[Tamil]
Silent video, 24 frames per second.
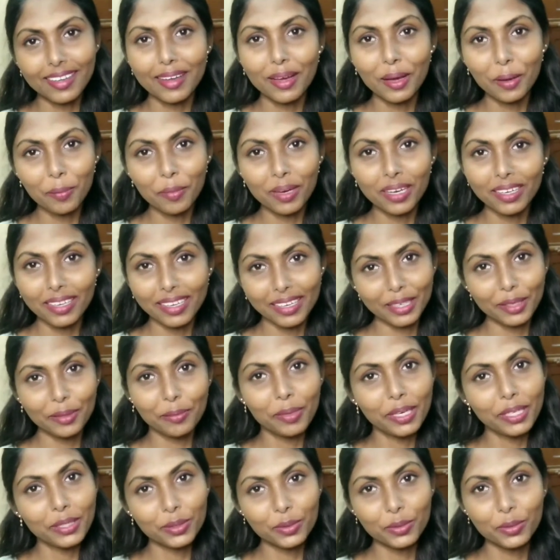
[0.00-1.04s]
ஆமாம் கண்டிப்பாக
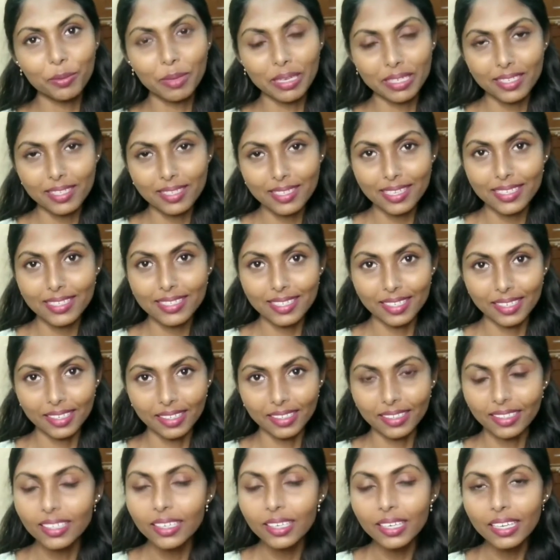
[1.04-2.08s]
இதுக்கும் எக்ஸசைஸ் இருக்குது
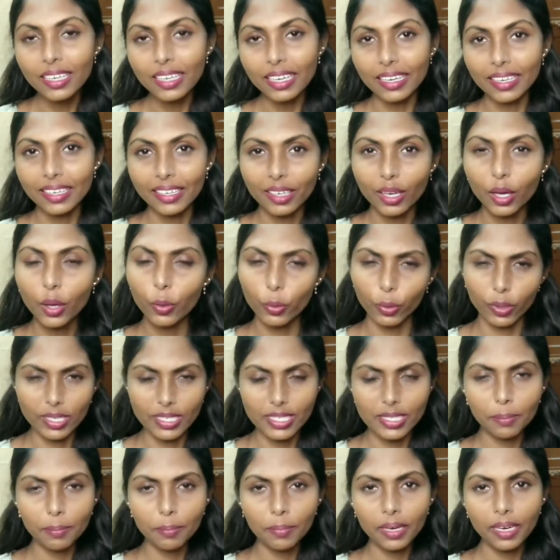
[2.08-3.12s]
என்னன்னா ஒரு
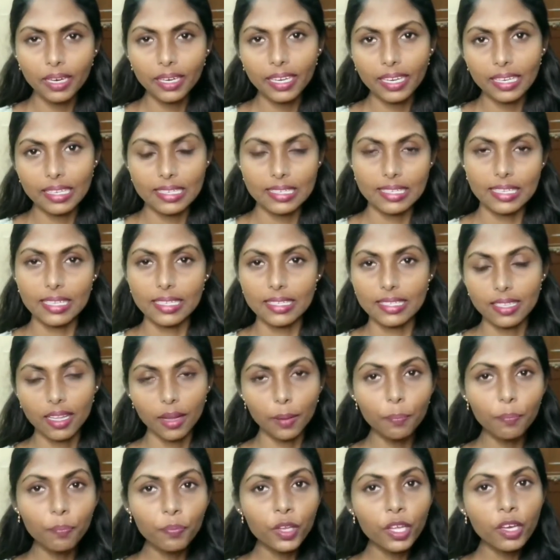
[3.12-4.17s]
சிம்பிளான எக்ஸசைஸ் தான்
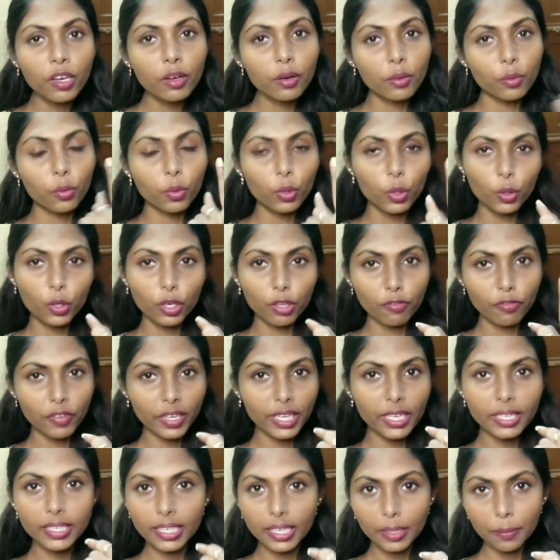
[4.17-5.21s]
உங்களோட ஃபிங்கர்
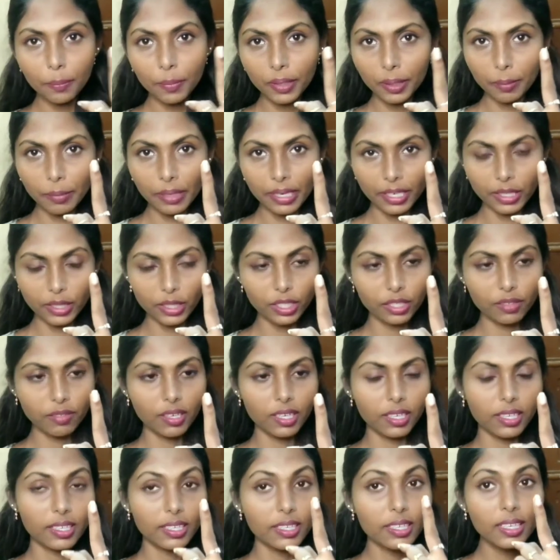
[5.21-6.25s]
டிப்பை இப்படி எடுத்துட்டு வாங்க
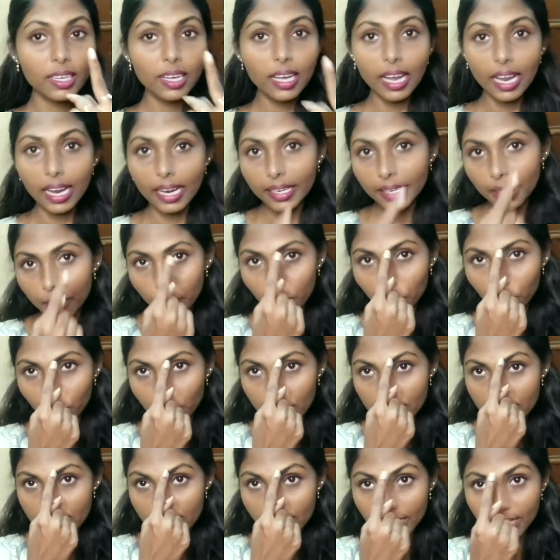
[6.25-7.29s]
அண்ட் நம்மளோட
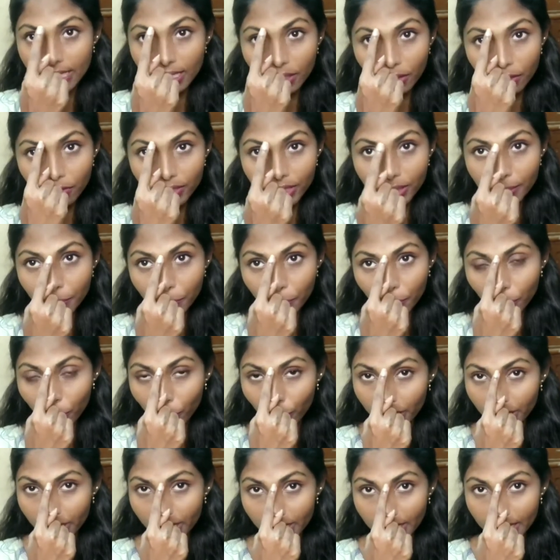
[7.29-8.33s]
சென்டர் ஆஃப் த
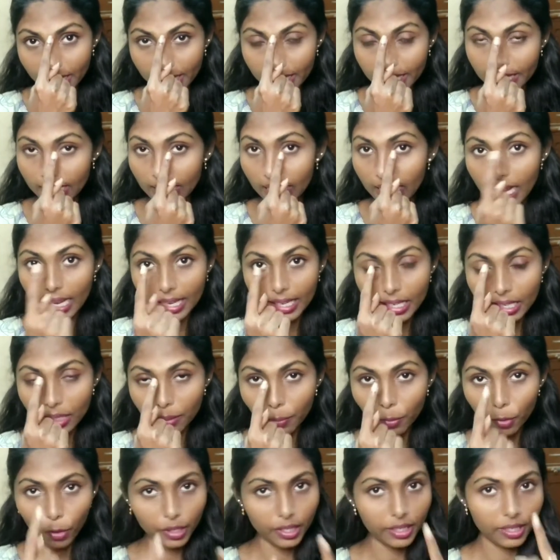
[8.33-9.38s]
பாயிண்ட் இருக்குங்களே ஐக்
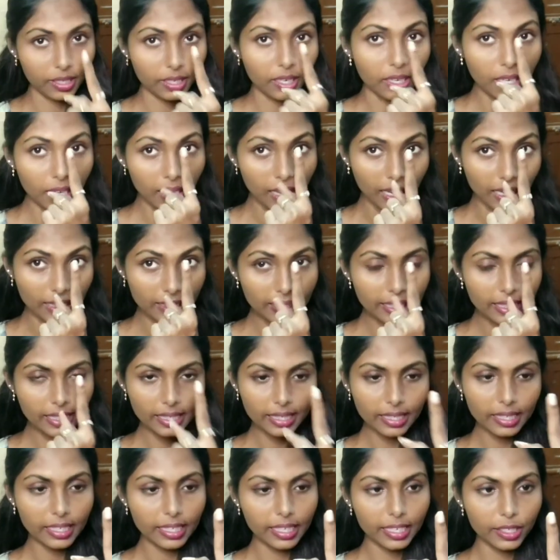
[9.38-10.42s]
பாயிண்ட் அதுக்கிட்ட
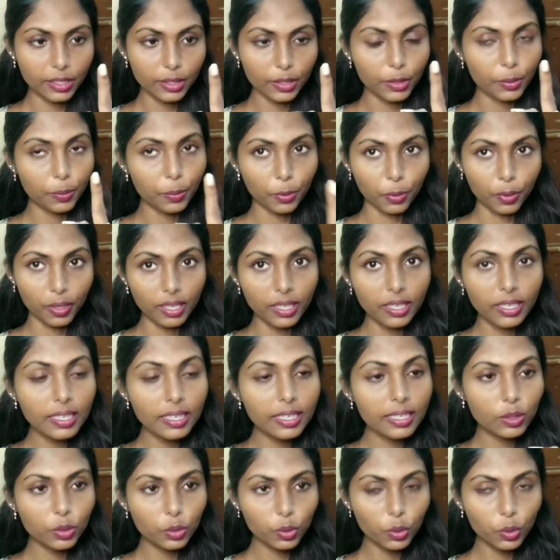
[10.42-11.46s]
நீங்கள் எடுத்துட்டு போங்க
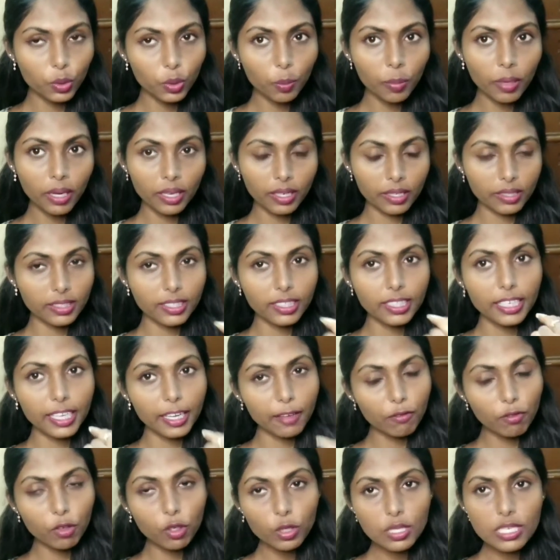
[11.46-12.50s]
தூரமாக இருந்து
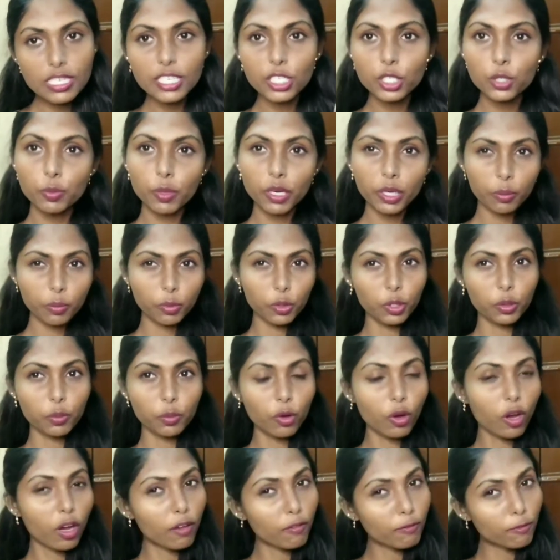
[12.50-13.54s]
எவ்வளோ ஸ்டிச் பண்ண முடியுமோ
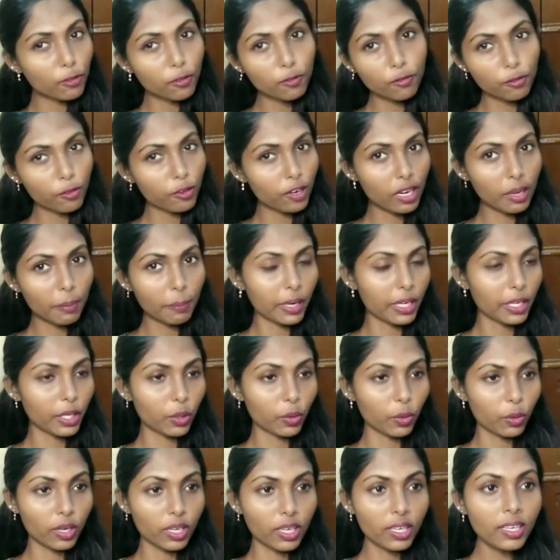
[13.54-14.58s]
அவ்வளோ ஃபுல்லாக
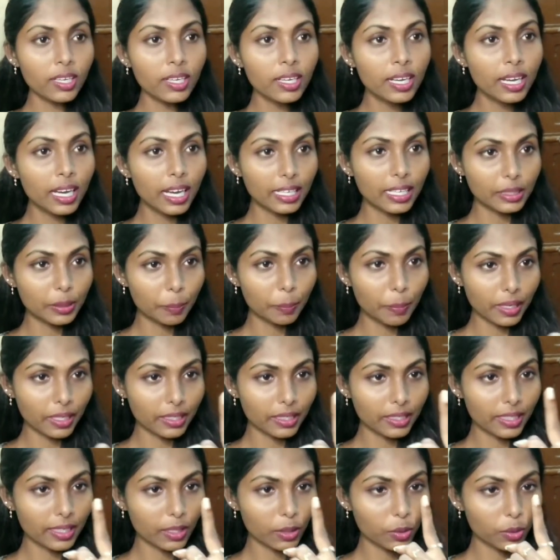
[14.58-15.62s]
பண்ணிக்கோங்க அதை
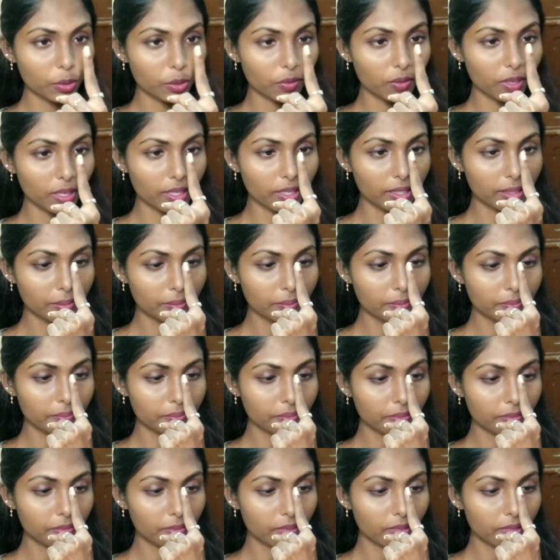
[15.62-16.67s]
பக்கத்தில் கொண்டு வாங்க
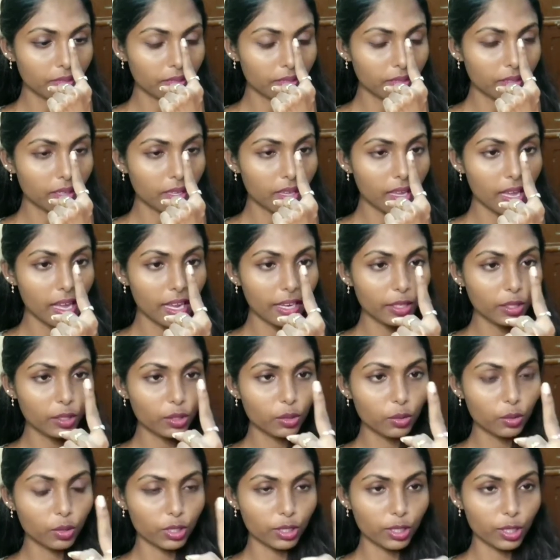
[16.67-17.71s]
அண்ட்
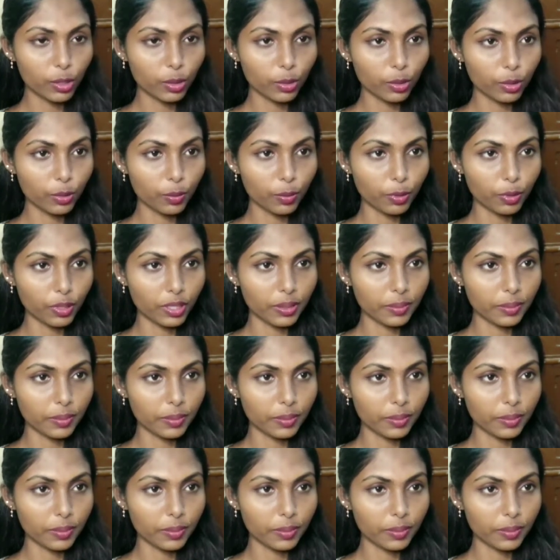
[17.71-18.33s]
தூரத்தில் கொண்டு போங்க